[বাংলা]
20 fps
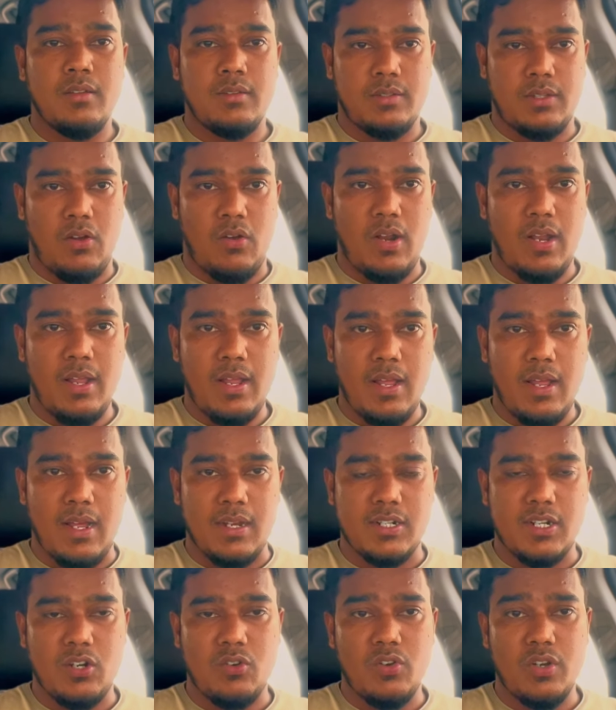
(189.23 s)
তাহলে
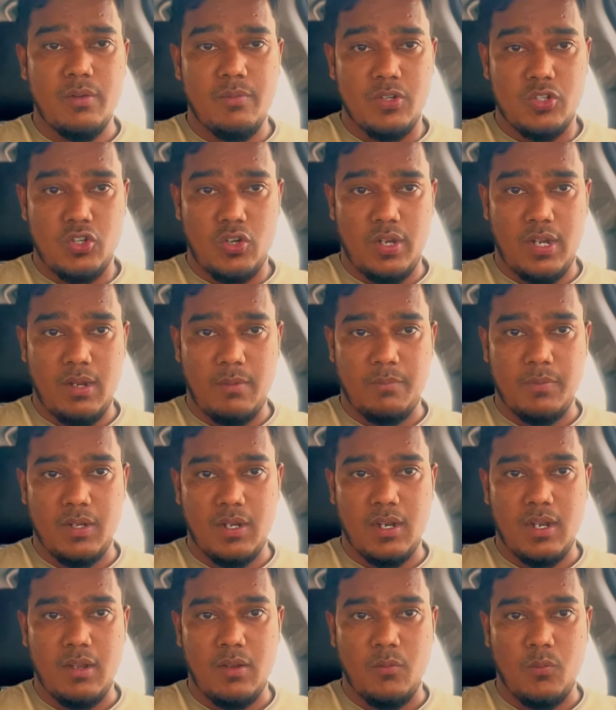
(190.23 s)
আশা করি বিষয়টা
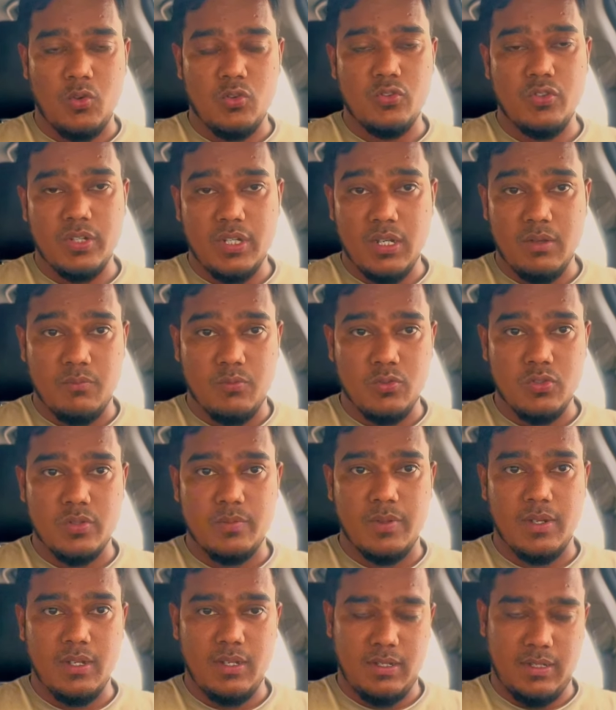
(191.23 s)
আপনারা মনোযোগ দিয়ে
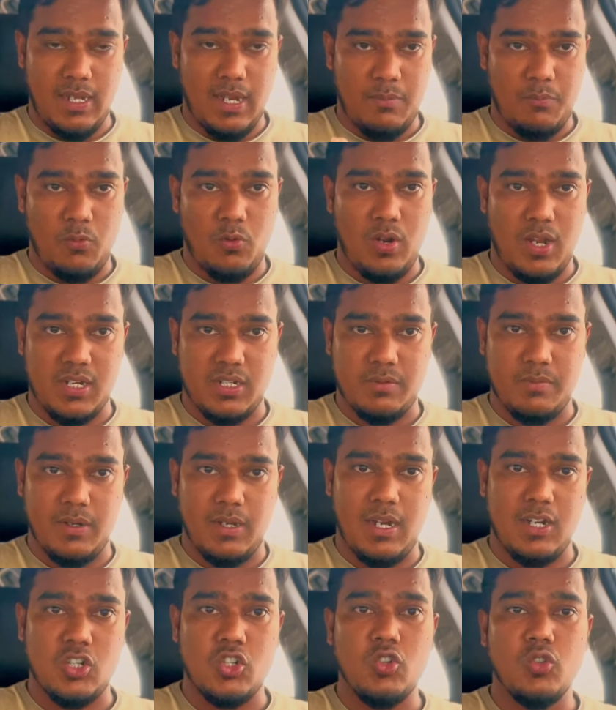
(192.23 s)
বুঝবেন তারপর আসবেন
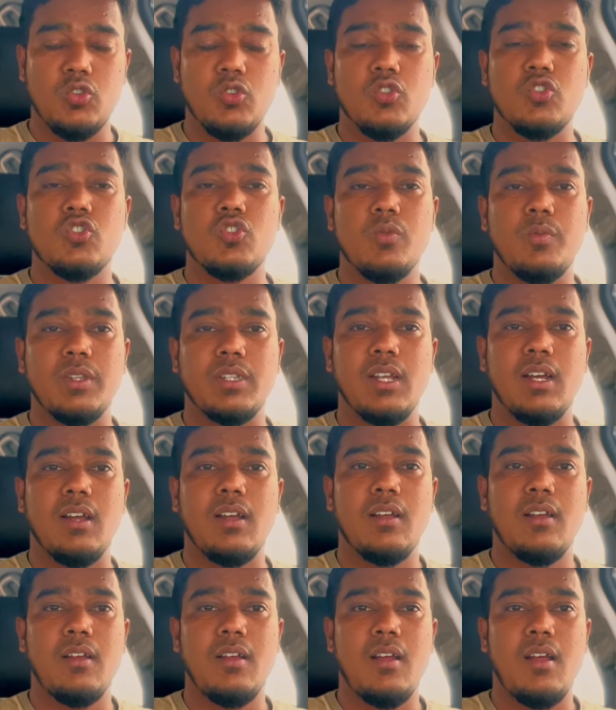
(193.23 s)
আর সুযোগ সুবিধা
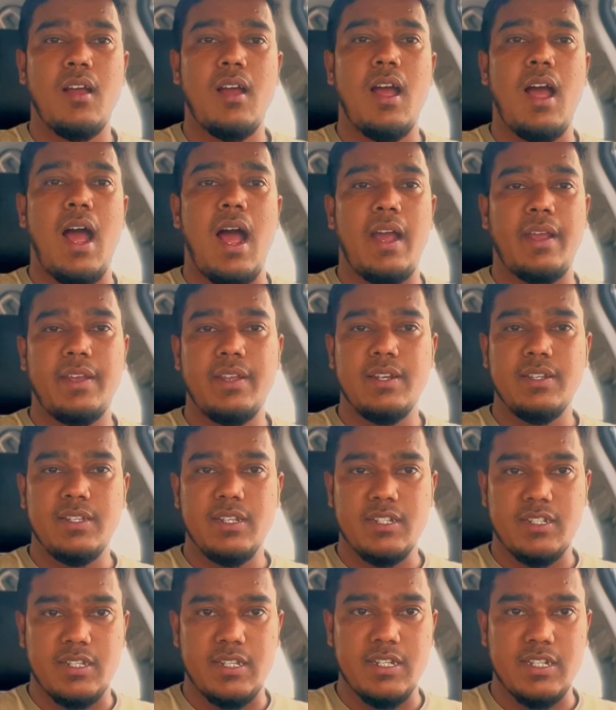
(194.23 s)
আগের যে
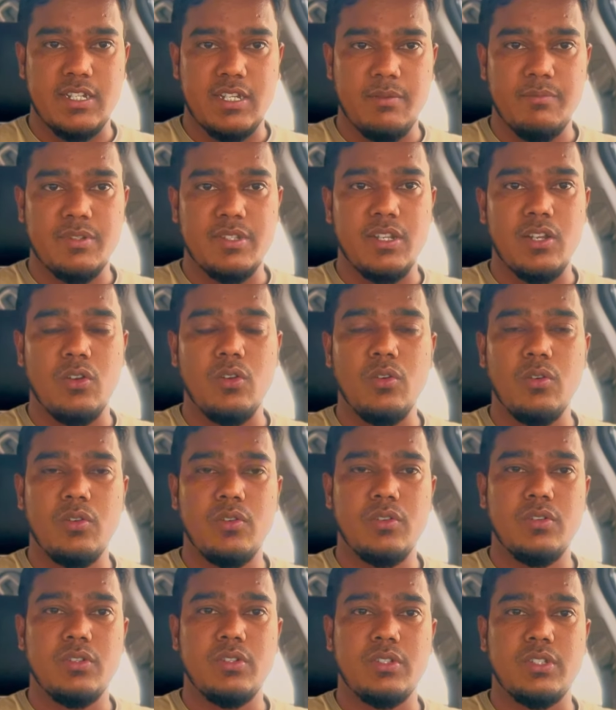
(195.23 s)
সিস্টেম ছিল
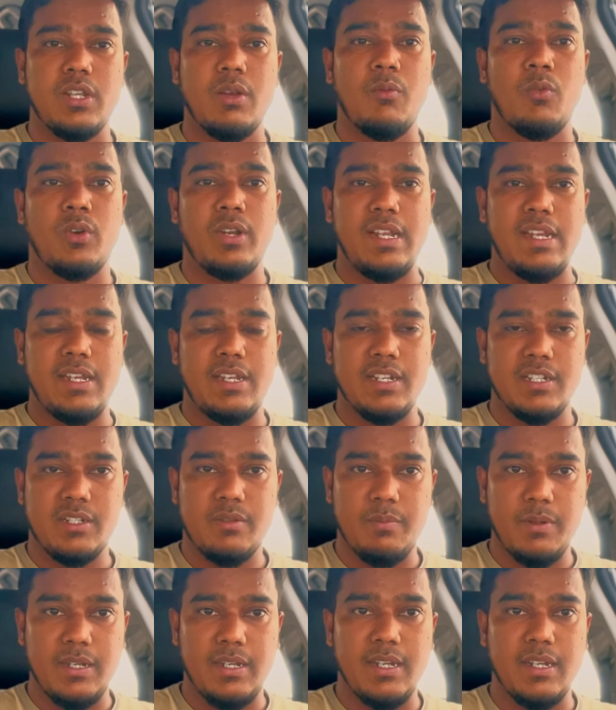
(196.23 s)
যেমন ই টেস্ট
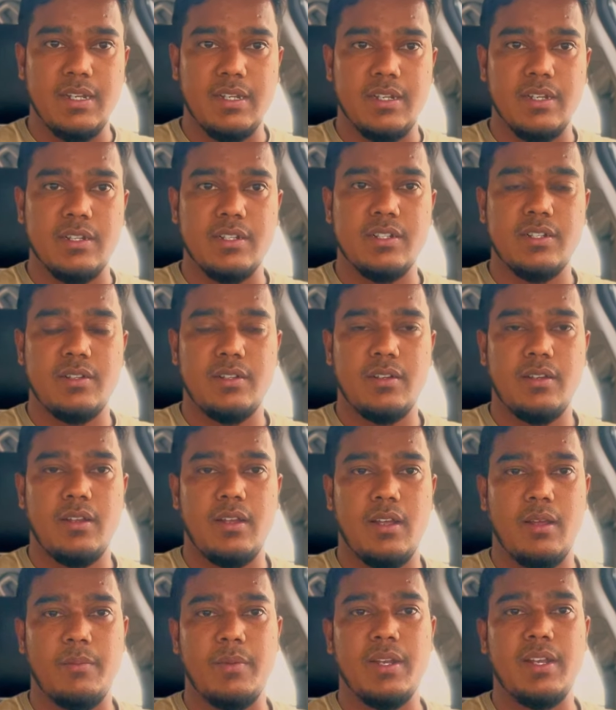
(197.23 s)
পিটিএ টেস্ট
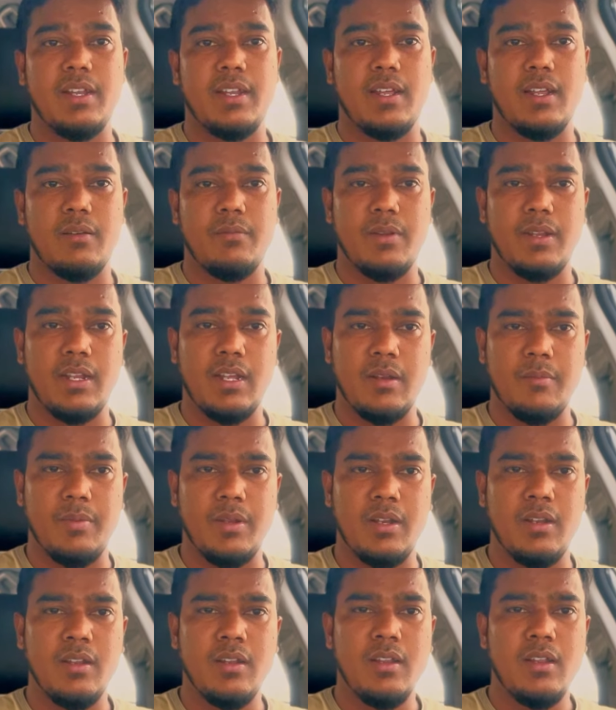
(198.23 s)
মেডিকেল
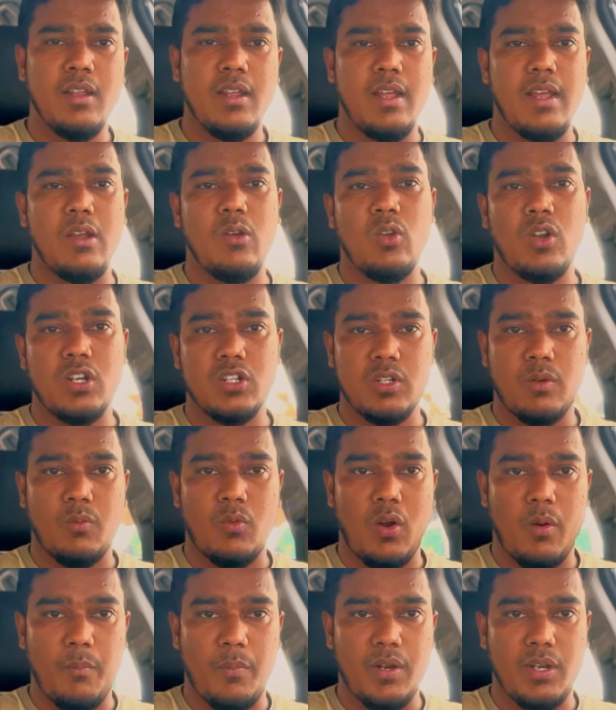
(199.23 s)
ফিঙ্গারপ্রিন্ট এগুলো সব
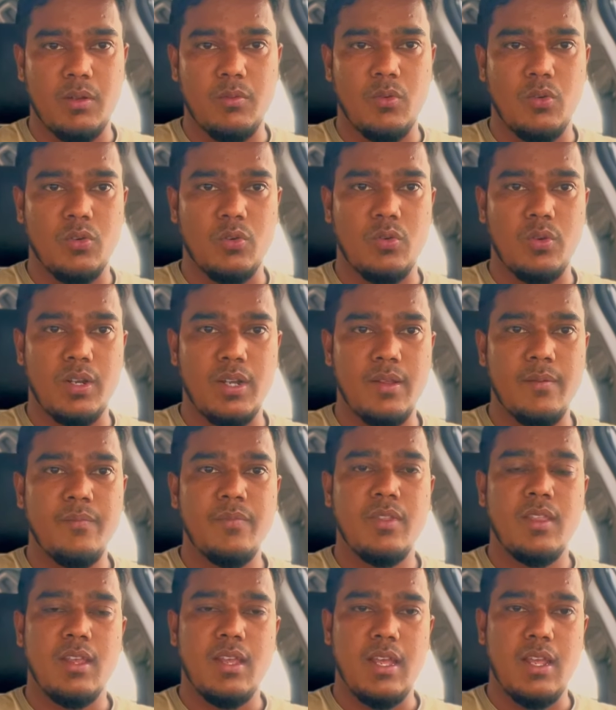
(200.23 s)
কোম্পানি বহন করে
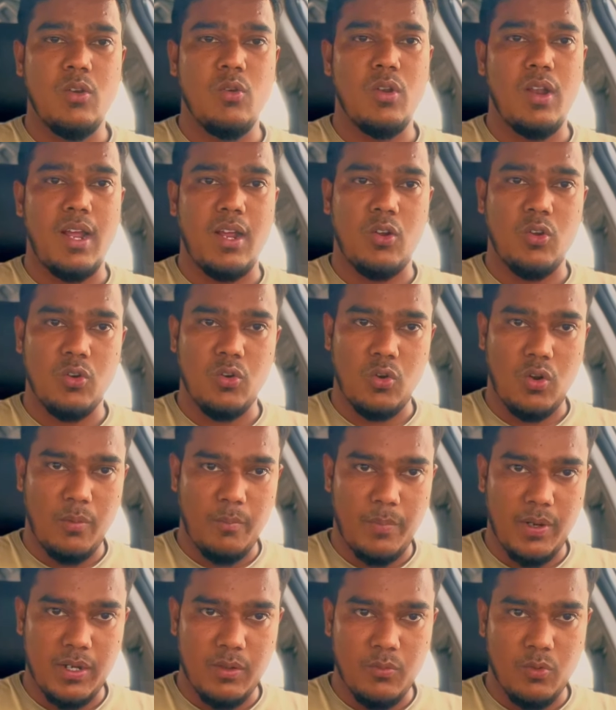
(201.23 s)
এগুলো এখনও
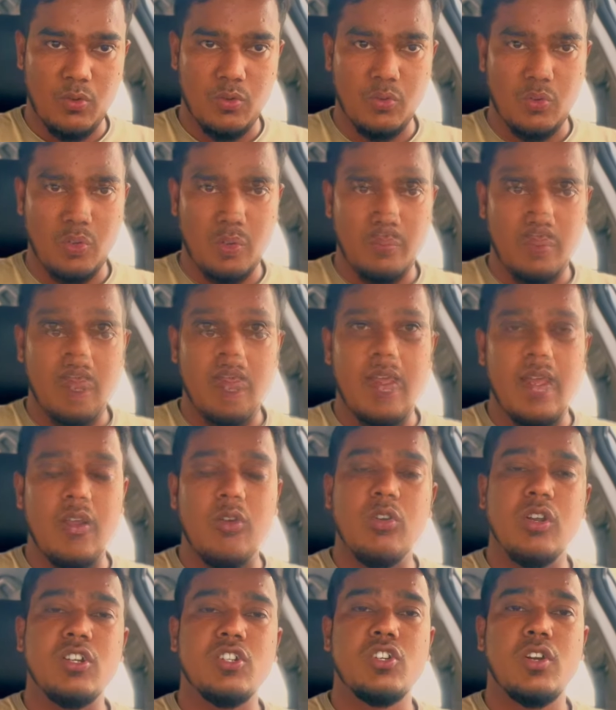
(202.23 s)
কোম্পানি বহন করবে
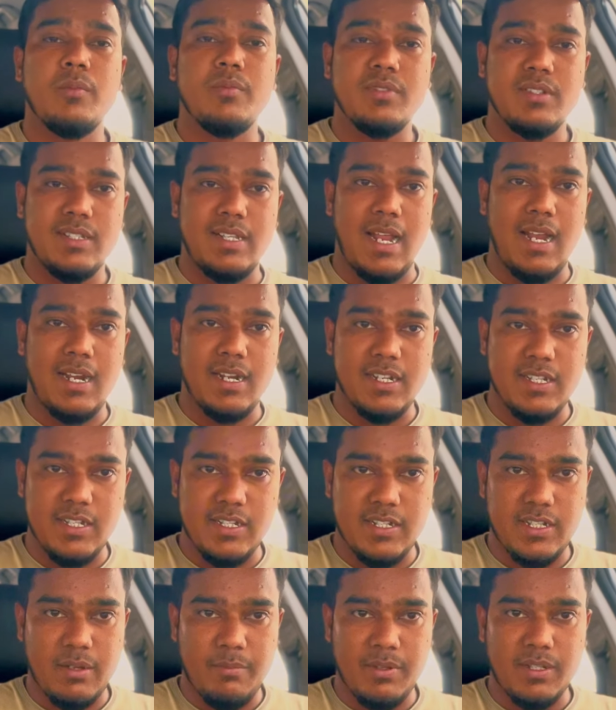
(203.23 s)
এগুলো সব স্যালারি
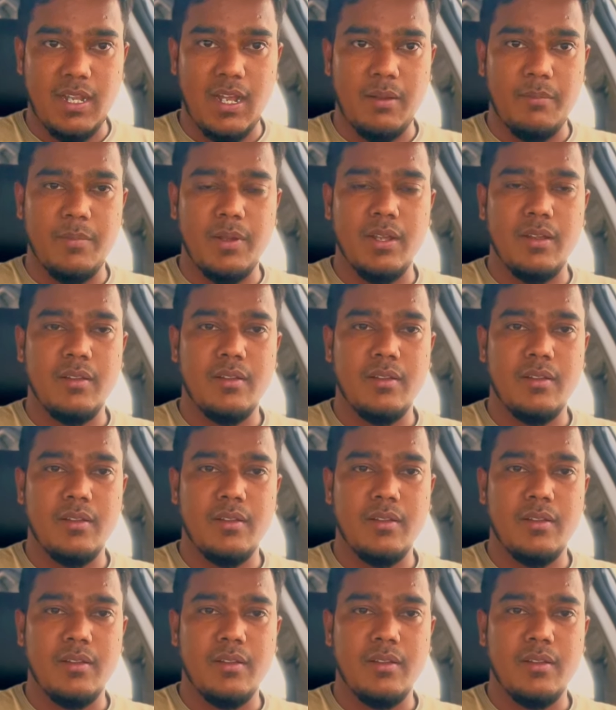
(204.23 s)
সিস্টেমে থাকবে